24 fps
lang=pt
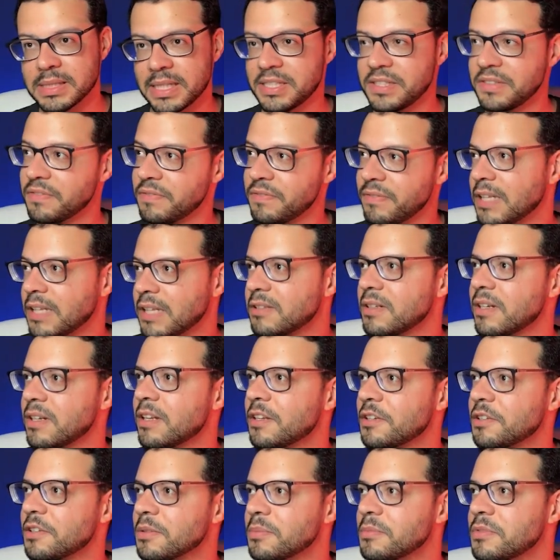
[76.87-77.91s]
de fato, né,
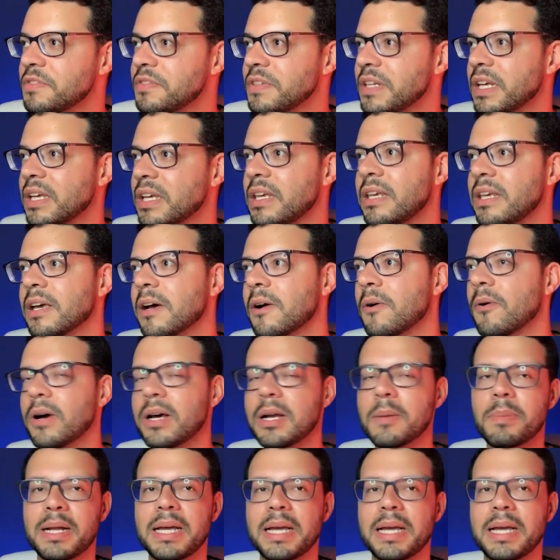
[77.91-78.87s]
nós vamos vir aqui agora para